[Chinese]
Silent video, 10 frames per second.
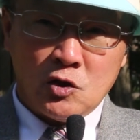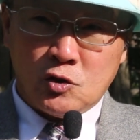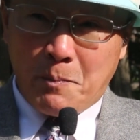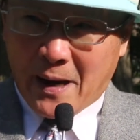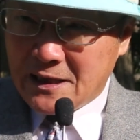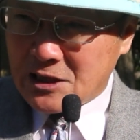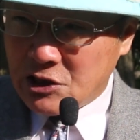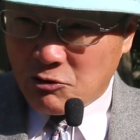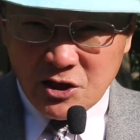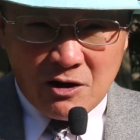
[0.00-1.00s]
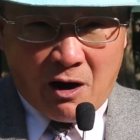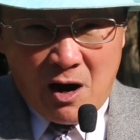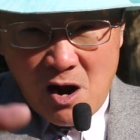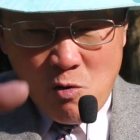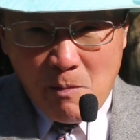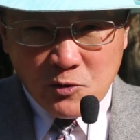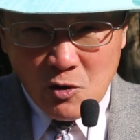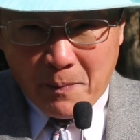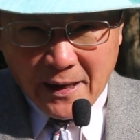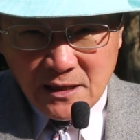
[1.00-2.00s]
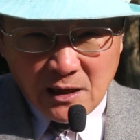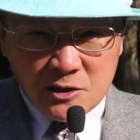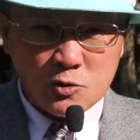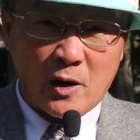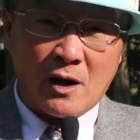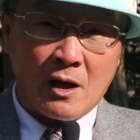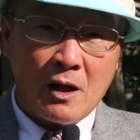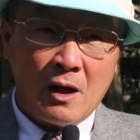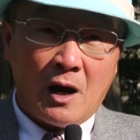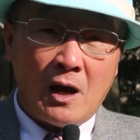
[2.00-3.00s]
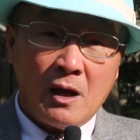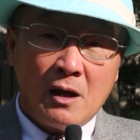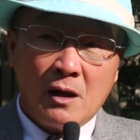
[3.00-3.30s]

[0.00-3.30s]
就把人家教训哈，二话不说把人家给睡了，哎，